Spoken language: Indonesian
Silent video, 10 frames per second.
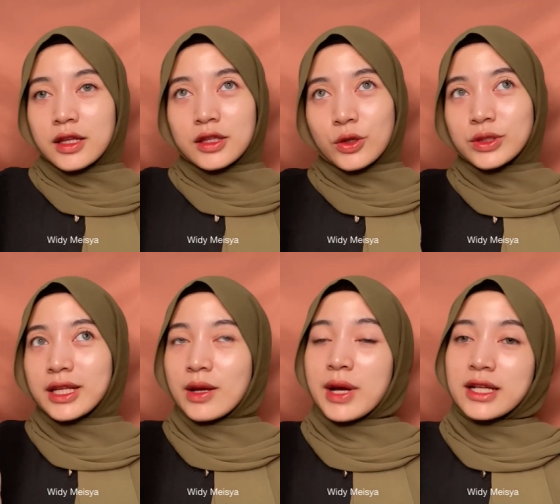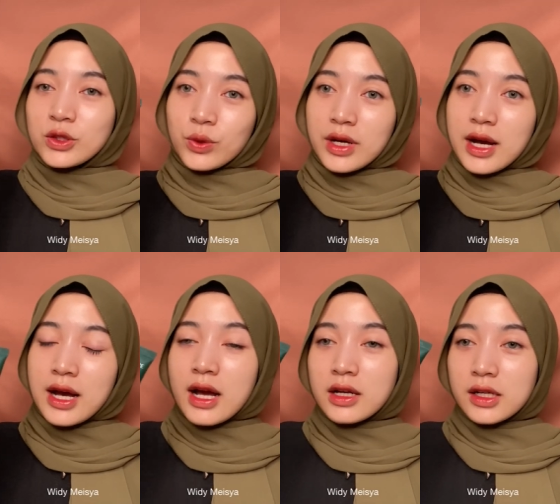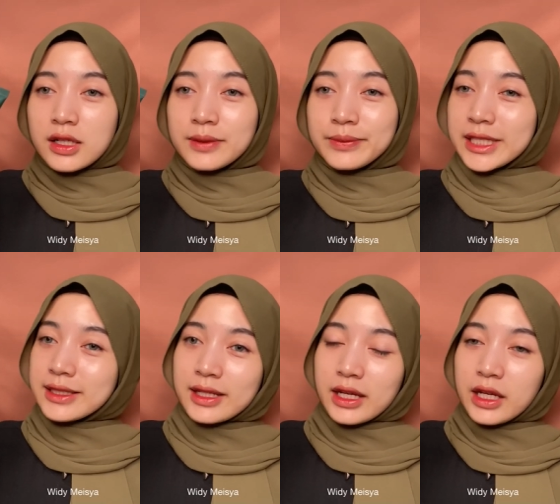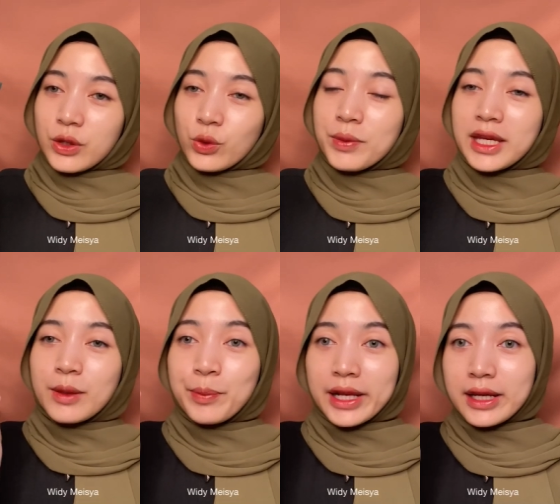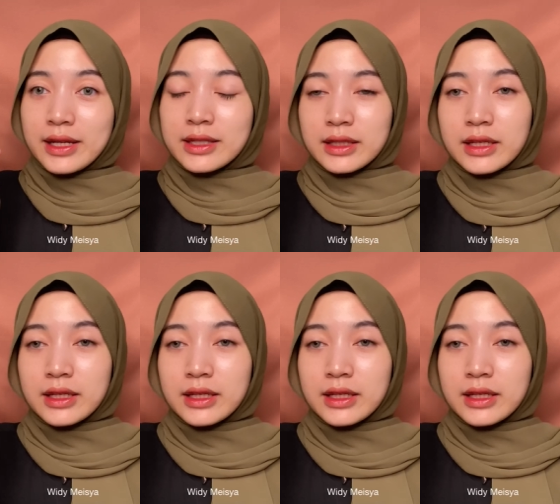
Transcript: Terus kita bahas juga um, sunscreen ini tuh bikin peeling gak sih?